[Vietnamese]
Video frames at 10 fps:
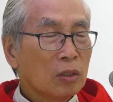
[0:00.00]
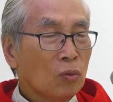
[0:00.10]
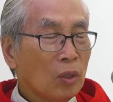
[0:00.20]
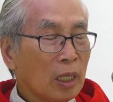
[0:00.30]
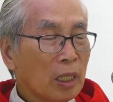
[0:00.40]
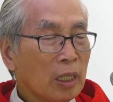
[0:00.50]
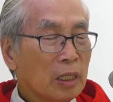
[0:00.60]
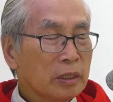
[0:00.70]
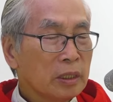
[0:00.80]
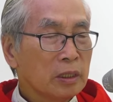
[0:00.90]
của
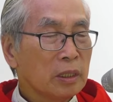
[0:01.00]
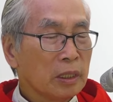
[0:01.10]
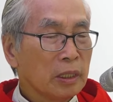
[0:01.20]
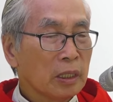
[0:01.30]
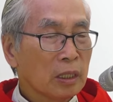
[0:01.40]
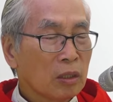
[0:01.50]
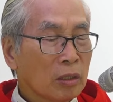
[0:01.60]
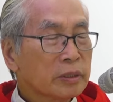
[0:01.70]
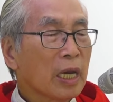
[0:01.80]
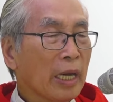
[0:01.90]
những người
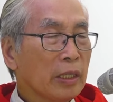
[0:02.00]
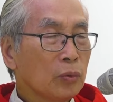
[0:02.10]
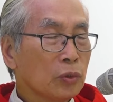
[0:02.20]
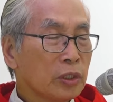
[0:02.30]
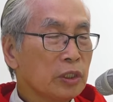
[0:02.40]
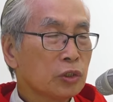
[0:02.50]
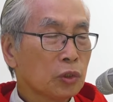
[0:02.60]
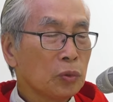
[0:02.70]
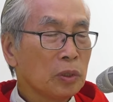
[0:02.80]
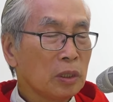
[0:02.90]
con cái của thiên
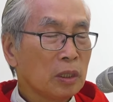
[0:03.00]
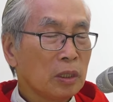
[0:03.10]
chúa